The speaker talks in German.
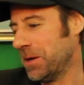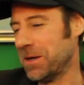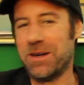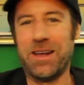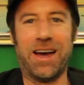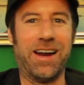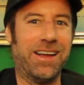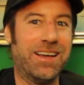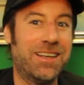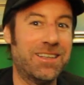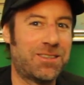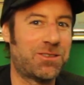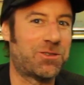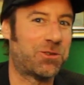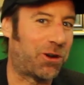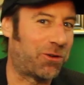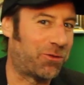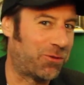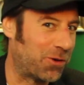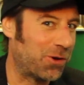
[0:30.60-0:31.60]
das ist
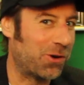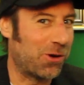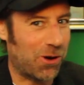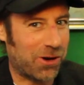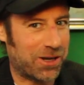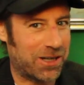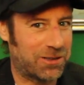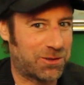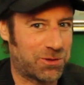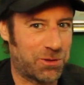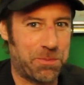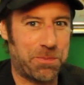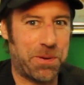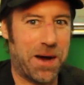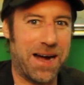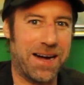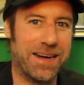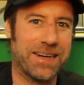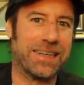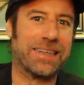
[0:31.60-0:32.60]
doch wohl locker zu
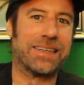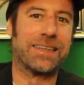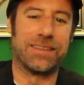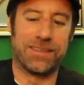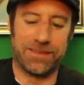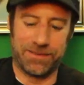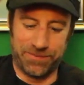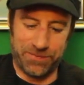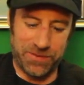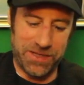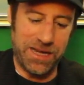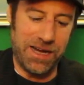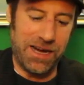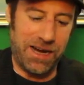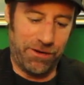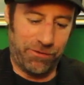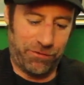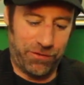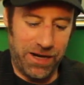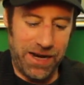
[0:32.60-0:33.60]
packen.
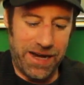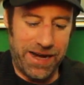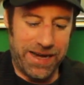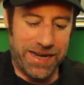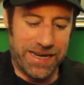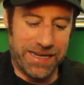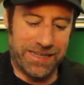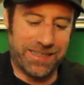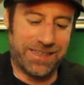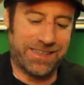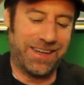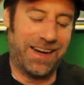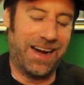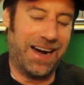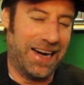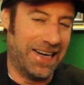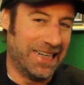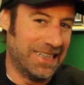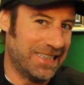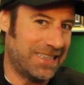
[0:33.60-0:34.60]
Ja, vielleicht.
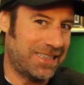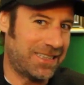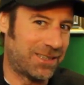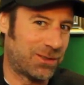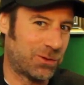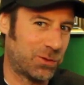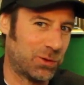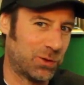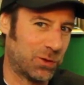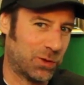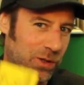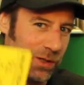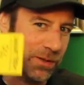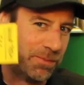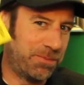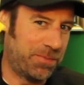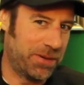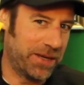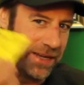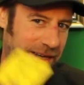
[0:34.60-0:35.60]
1 zu
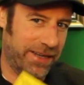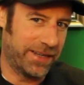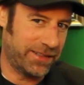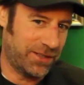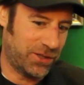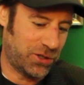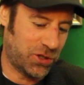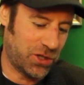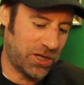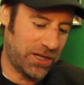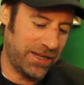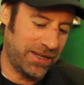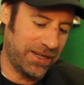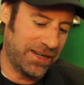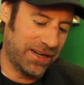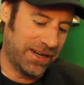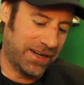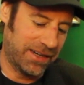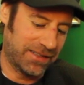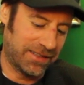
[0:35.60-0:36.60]
0
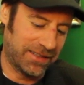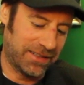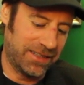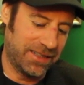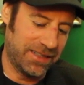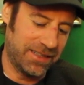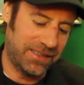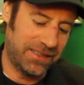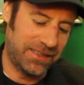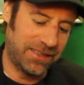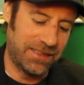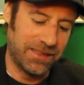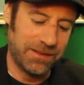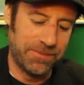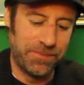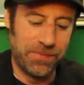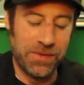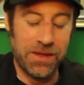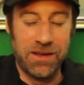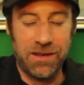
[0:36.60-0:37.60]
PSG hatte ich.
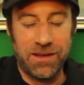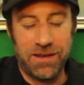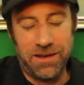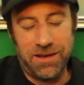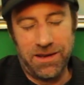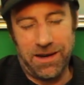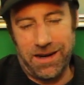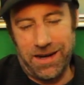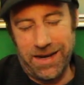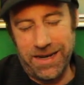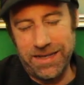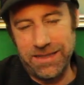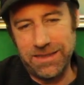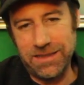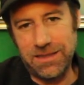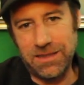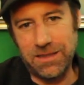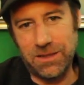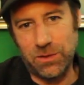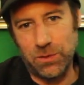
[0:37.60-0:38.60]

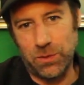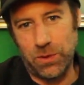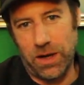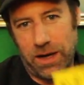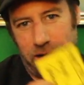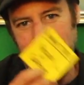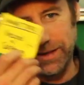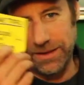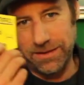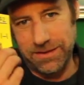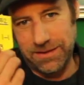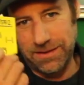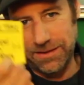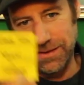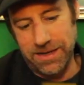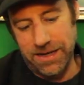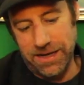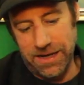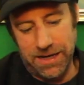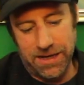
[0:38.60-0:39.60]
1 zu 1
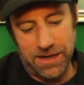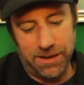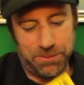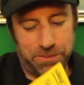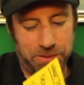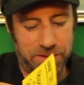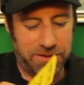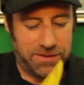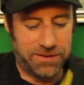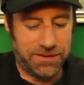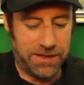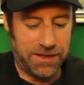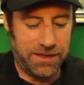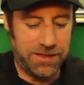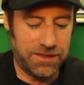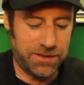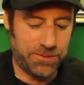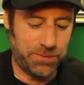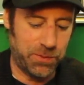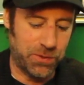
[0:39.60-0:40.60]
Neapel
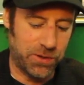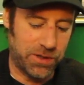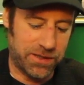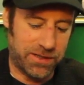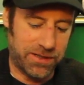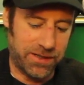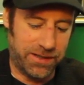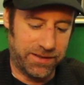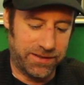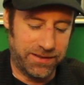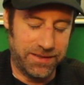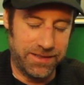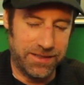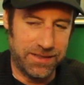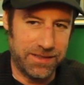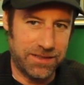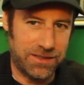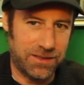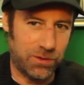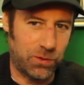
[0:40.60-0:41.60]
Salzburg hatte
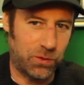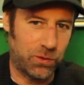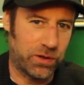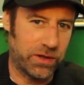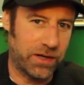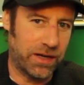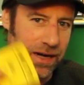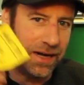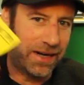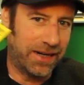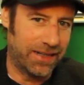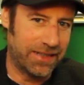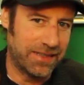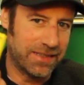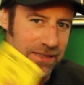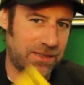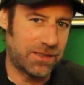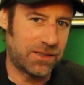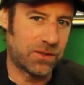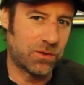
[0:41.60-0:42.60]
ich. Und
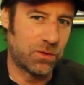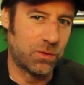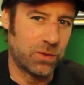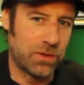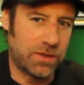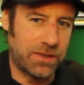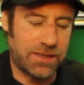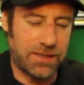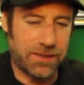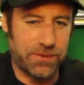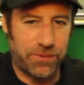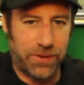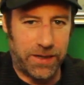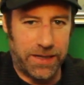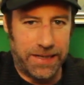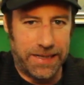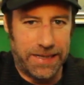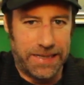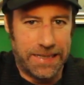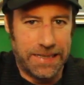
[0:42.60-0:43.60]
1 zu
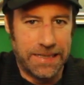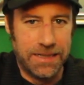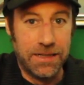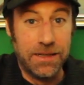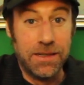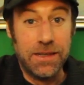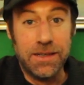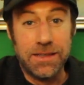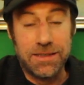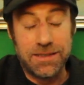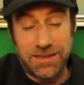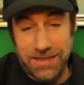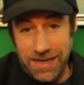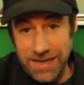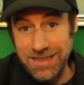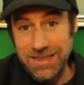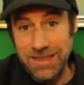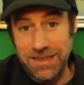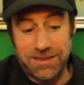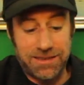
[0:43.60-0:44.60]
2
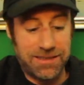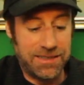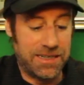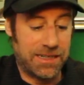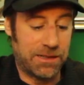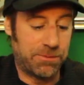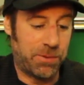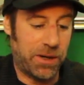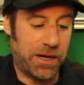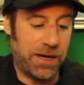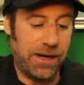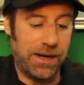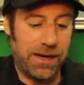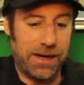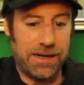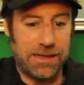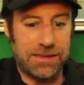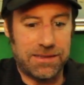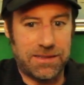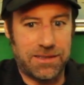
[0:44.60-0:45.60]
Celtic Sieg bei
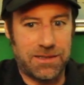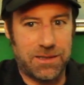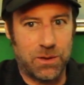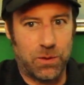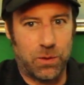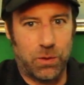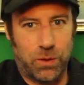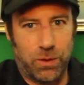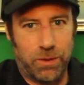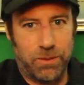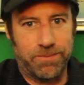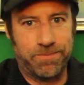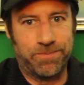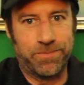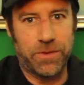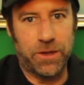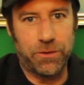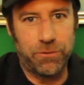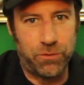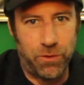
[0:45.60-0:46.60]
Lazio.
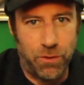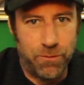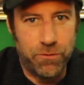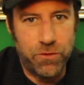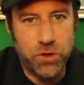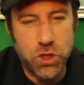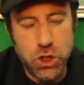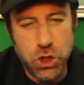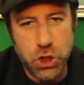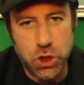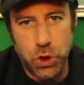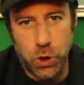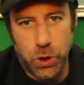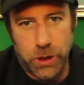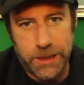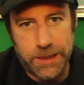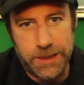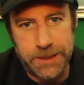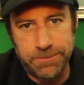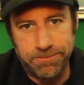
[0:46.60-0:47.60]
Fünf
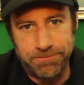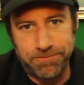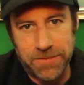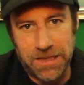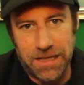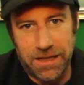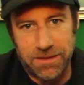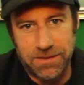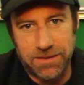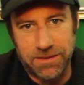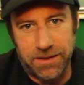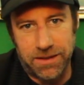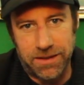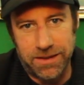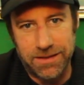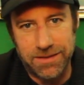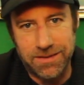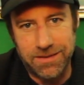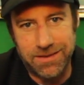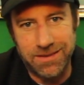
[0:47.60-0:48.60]
Stück. Das
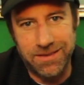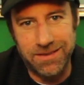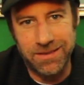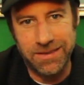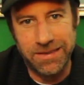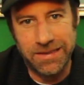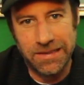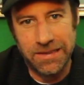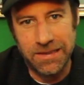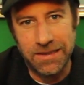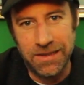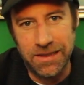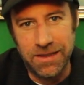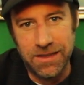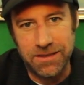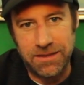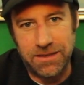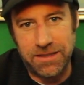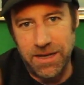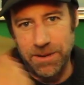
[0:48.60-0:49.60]
heißt,
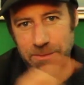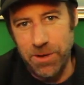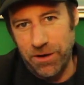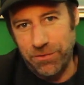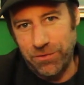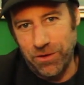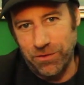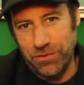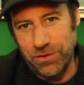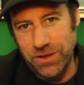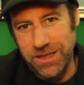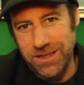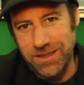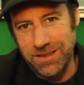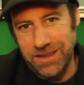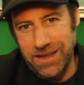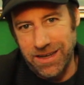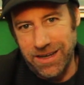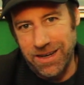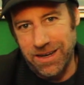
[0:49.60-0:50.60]
Thema
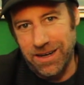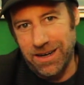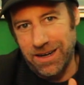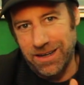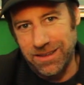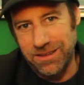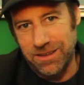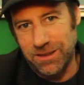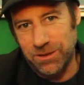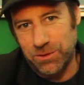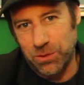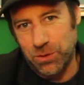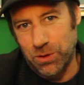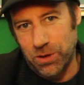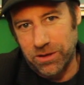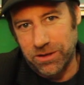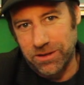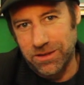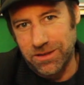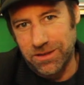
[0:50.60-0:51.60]
verfehlt eher
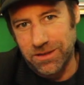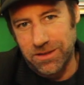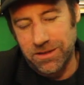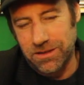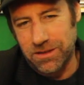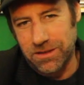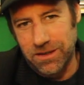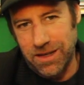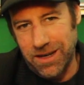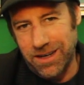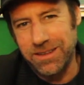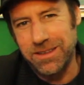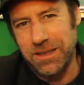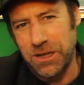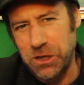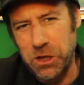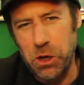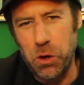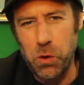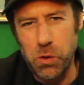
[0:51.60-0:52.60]
Under-Tore, äh,
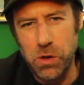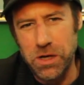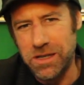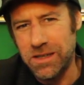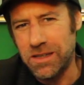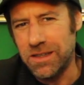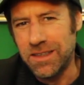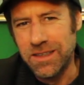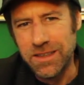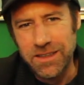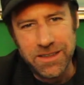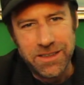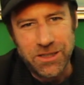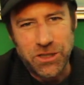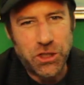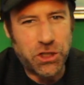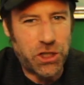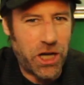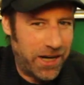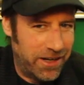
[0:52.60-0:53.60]
Under-Goal.
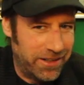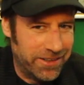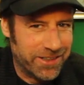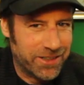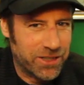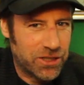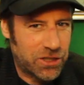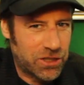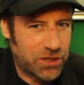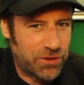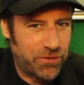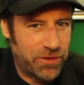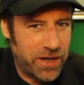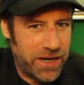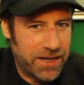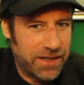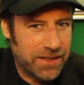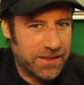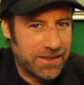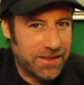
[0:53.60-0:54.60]
Challenge
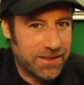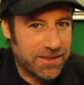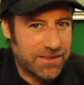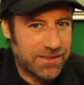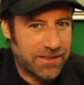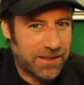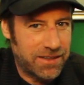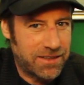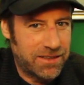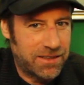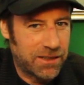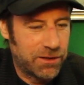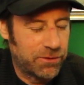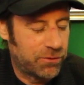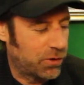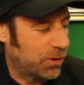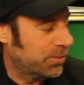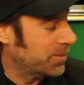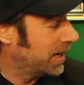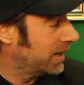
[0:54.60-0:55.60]
wäre das richtige
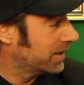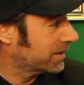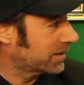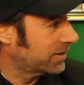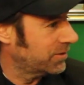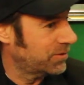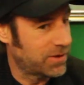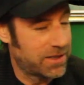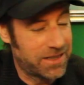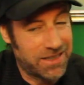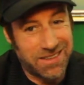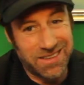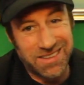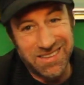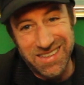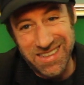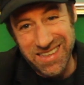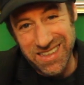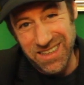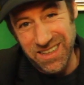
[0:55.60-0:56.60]
Format
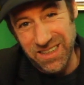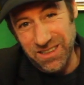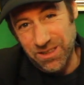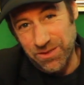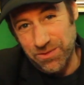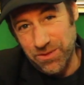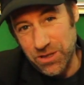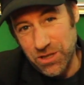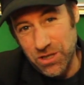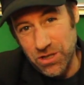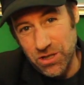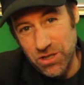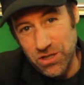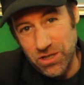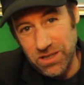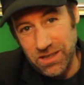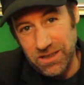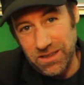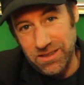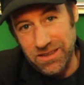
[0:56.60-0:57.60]
gewesen. Hier der
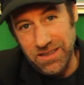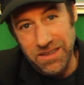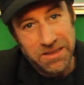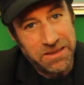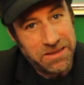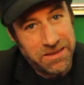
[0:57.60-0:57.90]
Zwischenstand.